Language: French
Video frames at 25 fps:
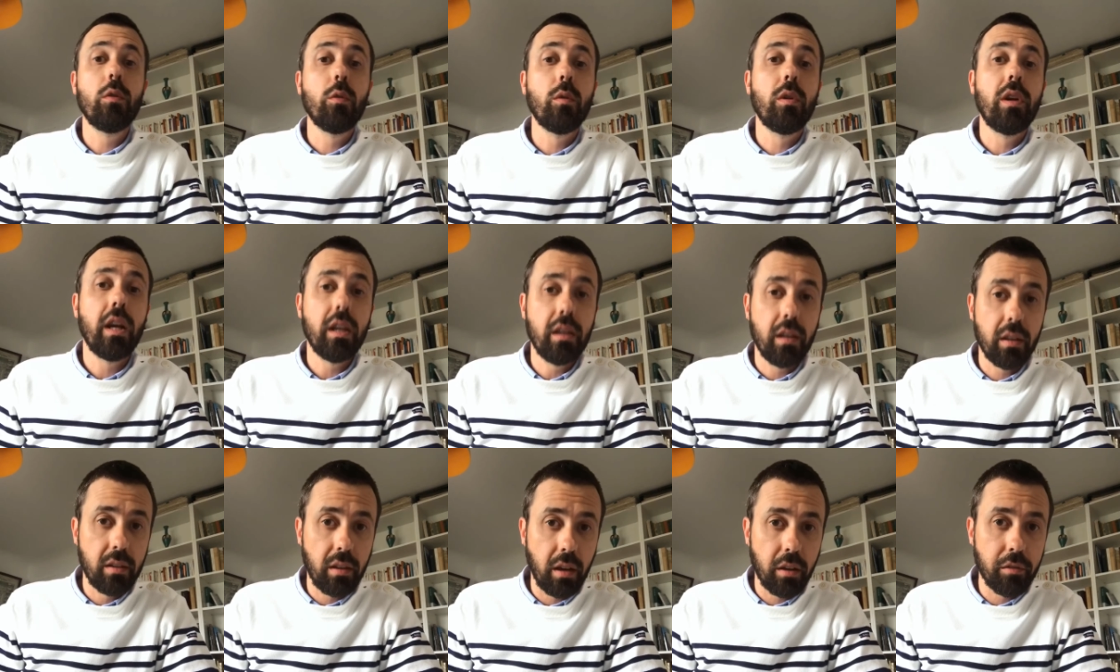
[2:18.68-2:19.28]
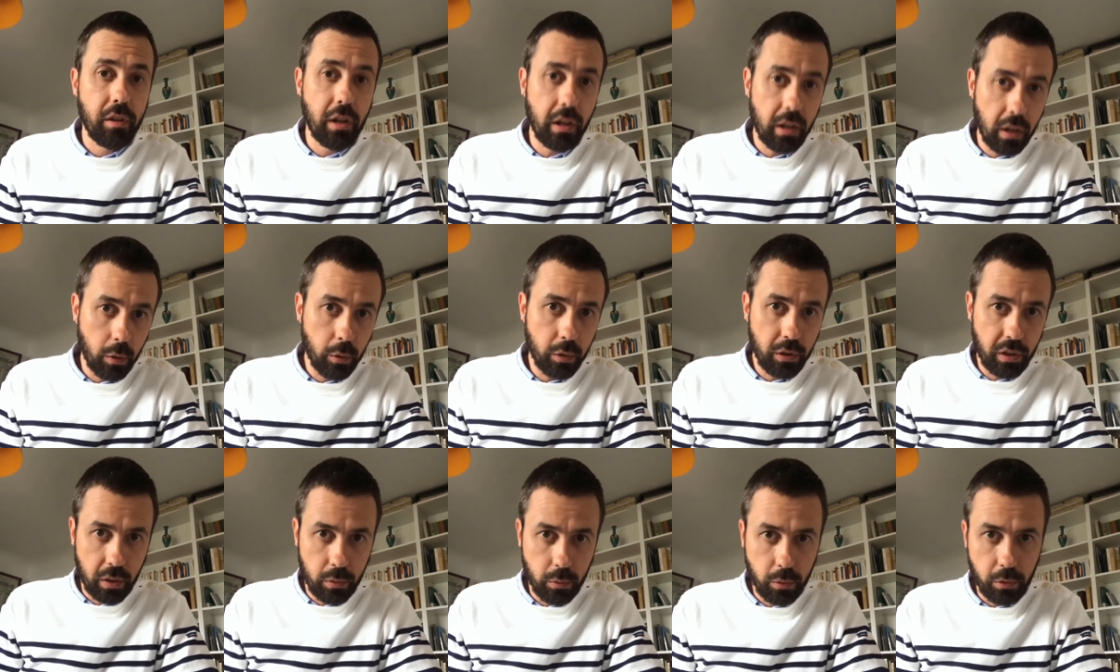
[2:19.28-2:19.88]
donc là qu'intervient la
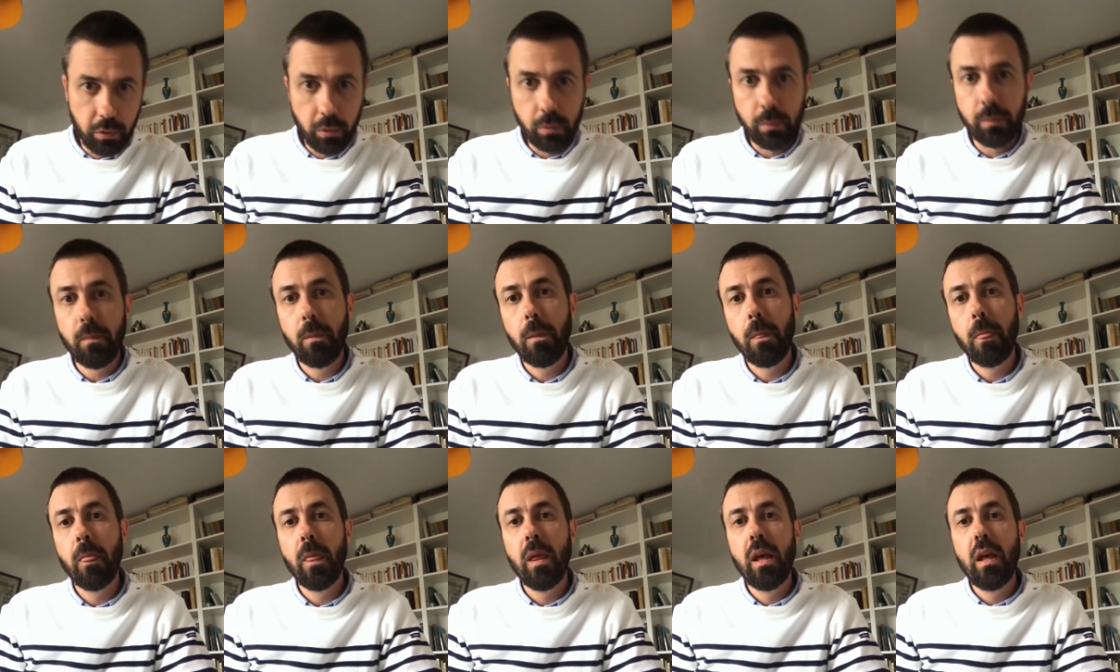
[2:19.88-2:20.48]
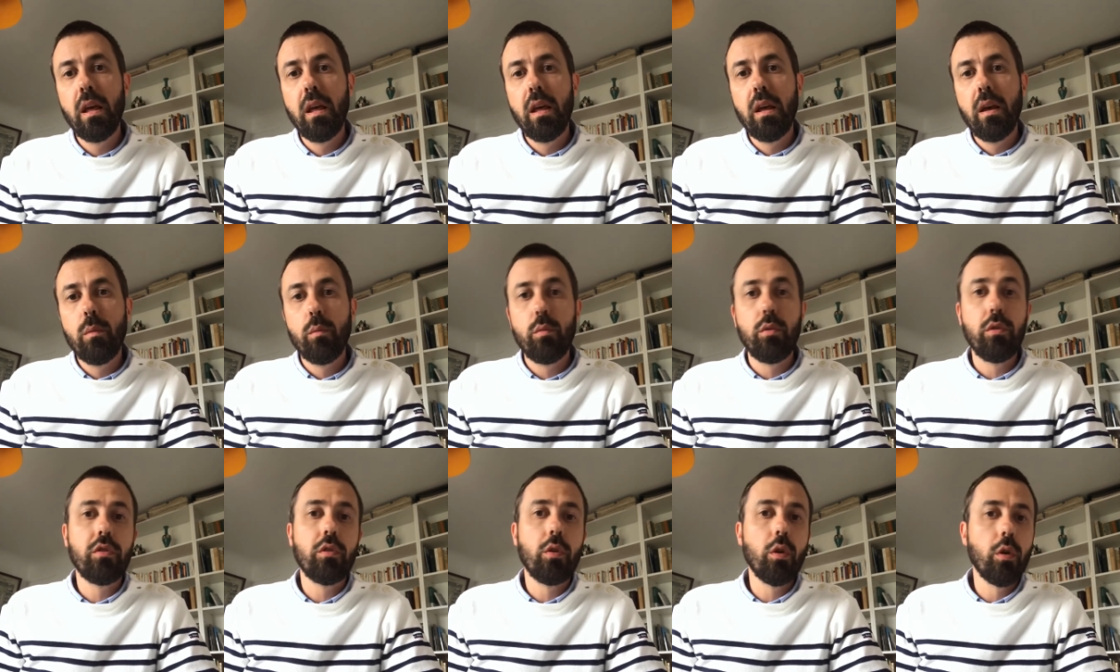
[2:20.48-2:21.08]
retraduction
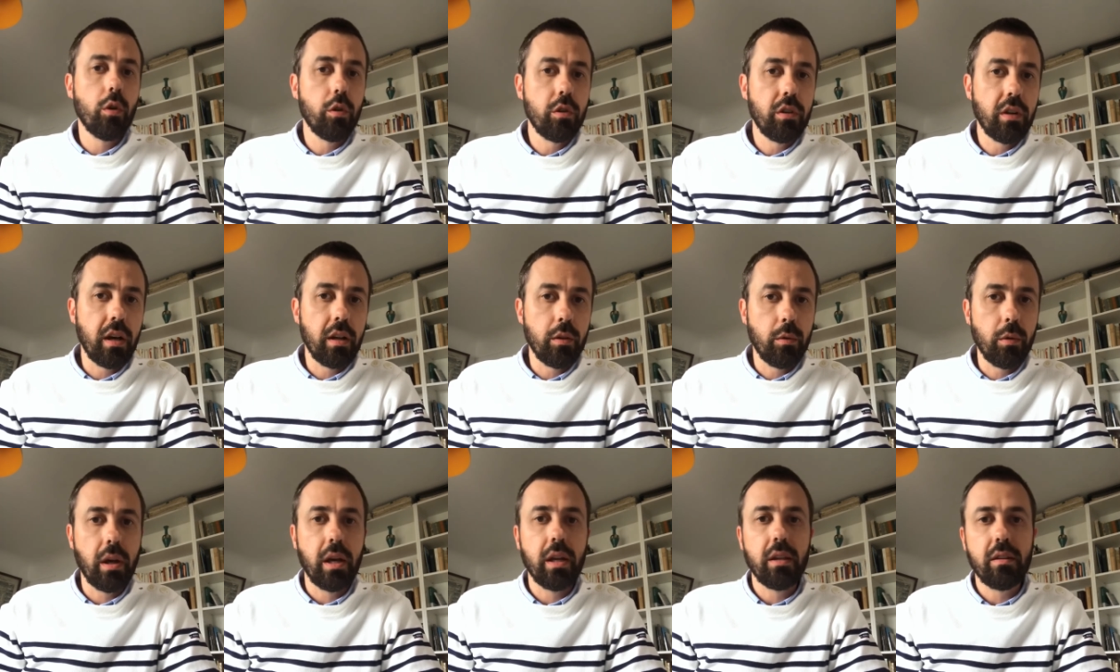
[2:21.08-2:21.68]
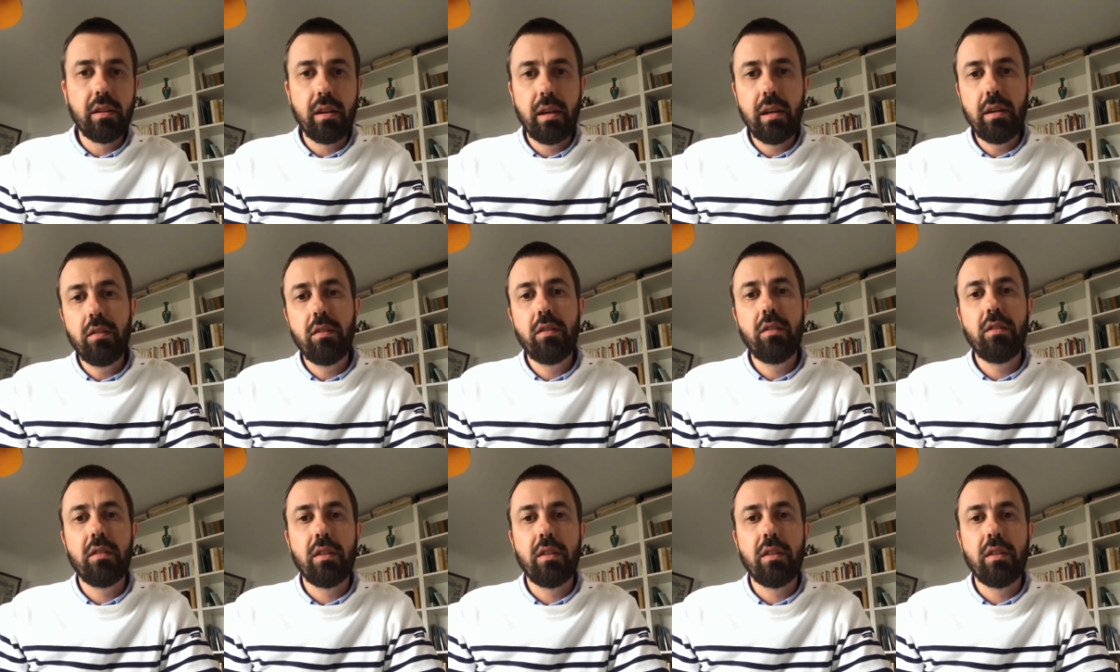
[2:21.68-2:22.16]
puisque retraduire un texte,